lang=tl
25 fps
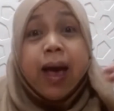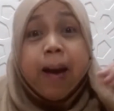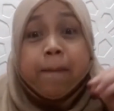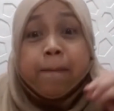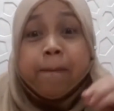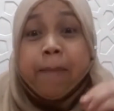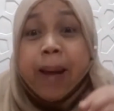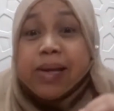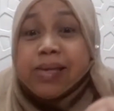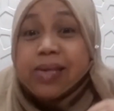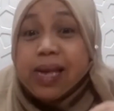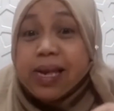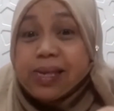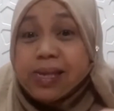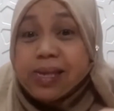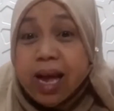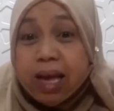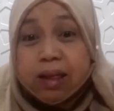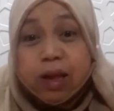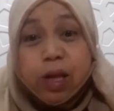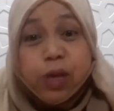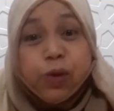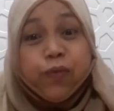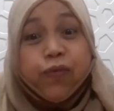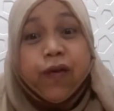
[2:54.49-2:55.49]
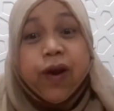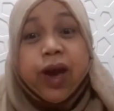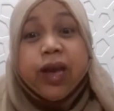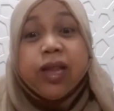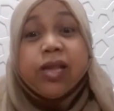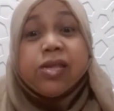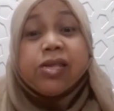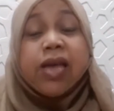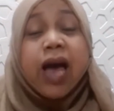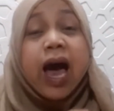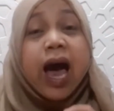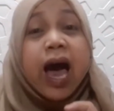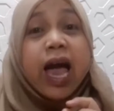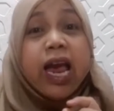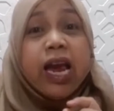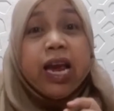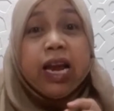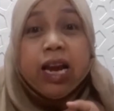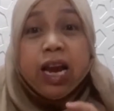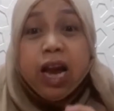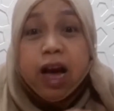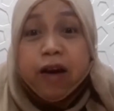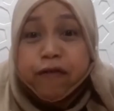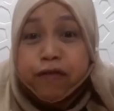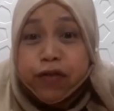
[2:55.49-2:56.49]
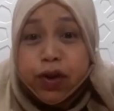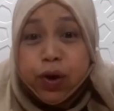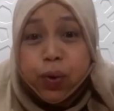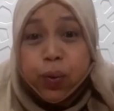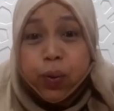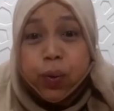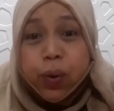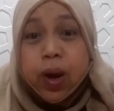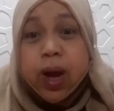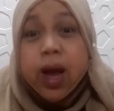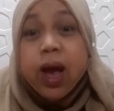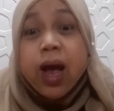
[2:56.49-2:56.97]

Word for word: masasatisfied sa I love you